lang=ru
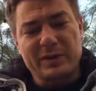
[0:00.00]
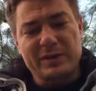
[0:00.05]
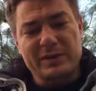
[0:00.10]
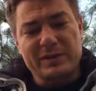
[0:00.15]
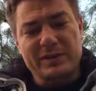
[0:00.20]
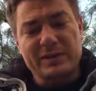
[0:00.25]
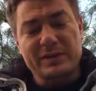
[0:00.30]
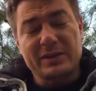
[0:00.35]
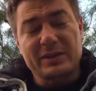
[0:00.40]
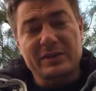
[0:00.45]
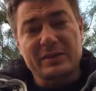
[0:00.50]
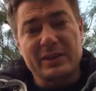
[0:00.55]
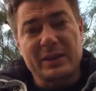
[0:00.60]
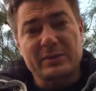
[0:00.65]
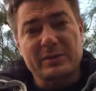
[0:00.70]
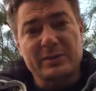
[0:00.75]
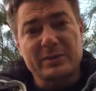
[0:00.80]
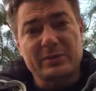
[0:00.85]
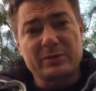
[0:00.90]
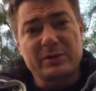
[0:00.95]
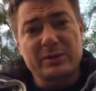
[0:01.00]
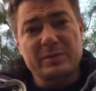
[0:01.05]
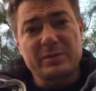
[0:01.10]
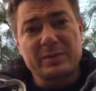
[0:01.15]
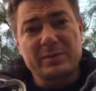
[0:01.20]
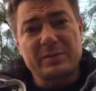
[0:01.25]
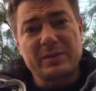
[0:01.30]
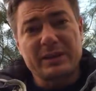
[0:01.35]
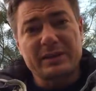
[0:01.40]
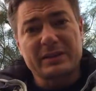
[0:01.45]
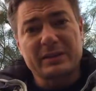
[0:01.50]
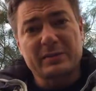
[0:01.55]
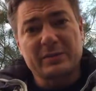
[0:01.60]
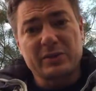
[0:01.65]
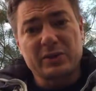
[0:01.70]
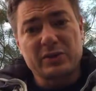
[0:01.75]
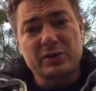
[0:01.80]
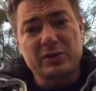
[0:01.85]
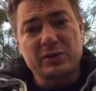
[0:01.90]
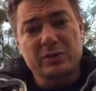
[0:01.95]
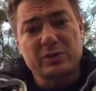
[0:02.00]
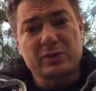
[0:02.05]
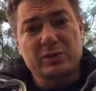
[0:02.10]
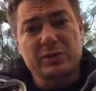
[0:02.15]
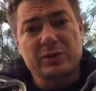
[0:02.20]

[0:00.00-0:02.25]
сделать абсолютно бесплатно прическу